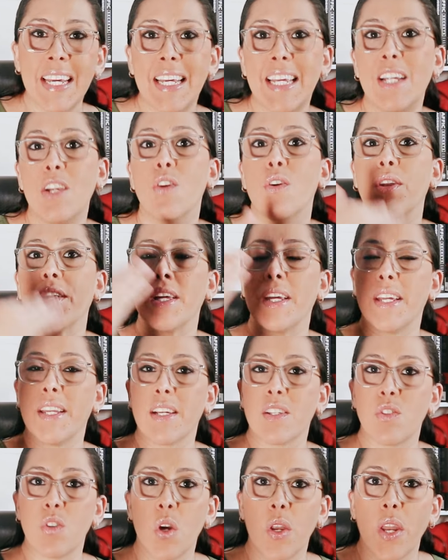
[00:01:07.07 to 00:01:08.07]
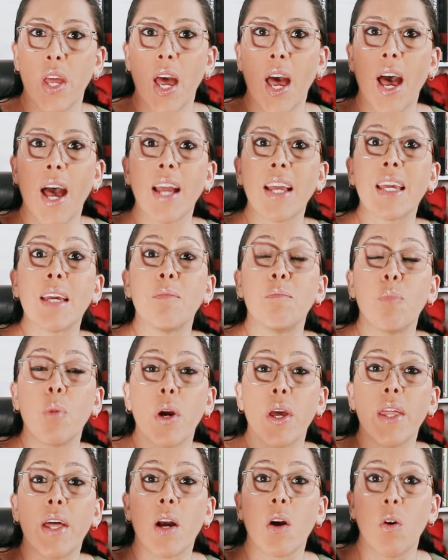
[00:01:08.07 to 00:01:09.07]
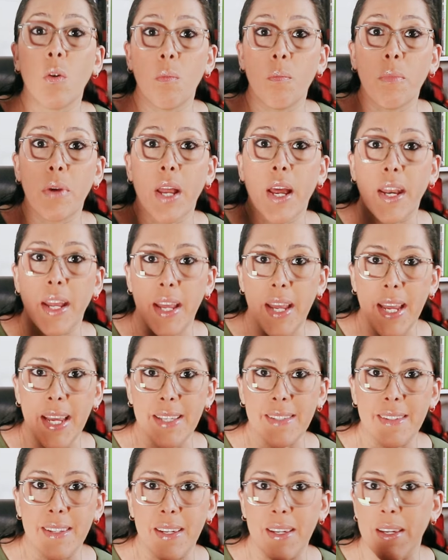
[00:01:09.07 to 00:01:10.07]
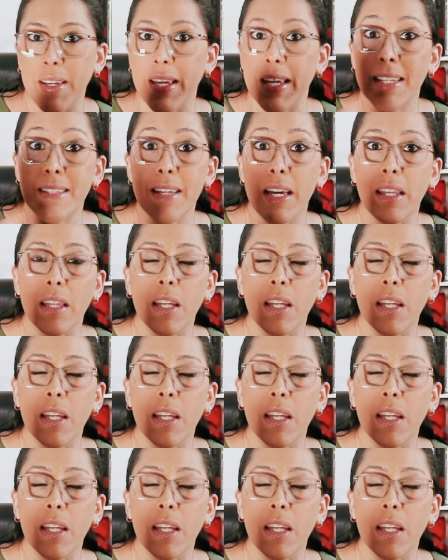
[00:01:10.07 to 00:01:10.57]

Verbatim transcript: y lo redirecciona a que pueda comprar ese, ese